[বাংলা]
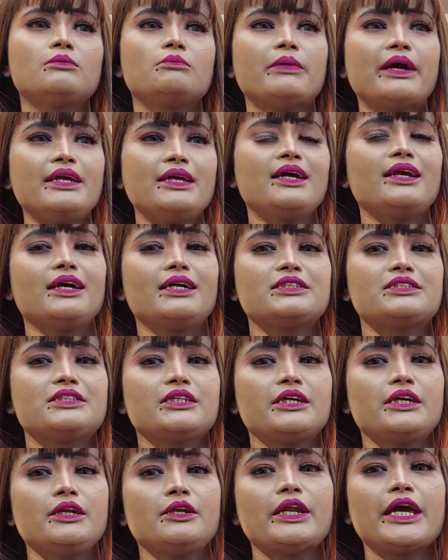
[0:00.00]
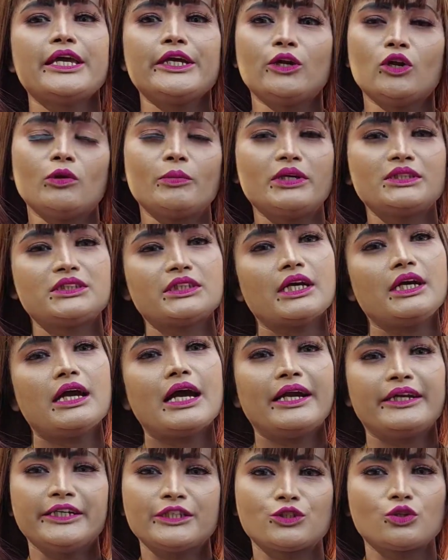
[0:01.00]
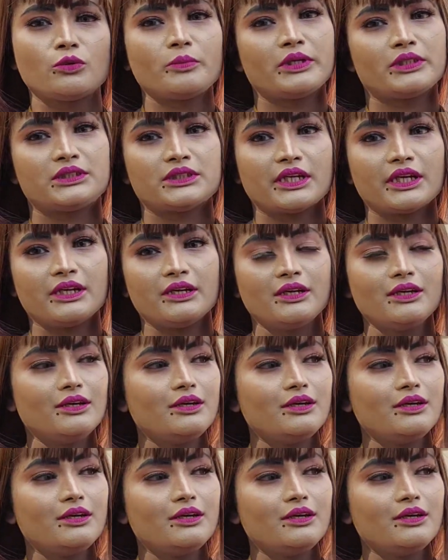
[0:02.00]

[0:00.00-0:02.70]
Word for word: মাইয়ার আছে নাইক এবার চায় আর্টিস্ট এবার চায়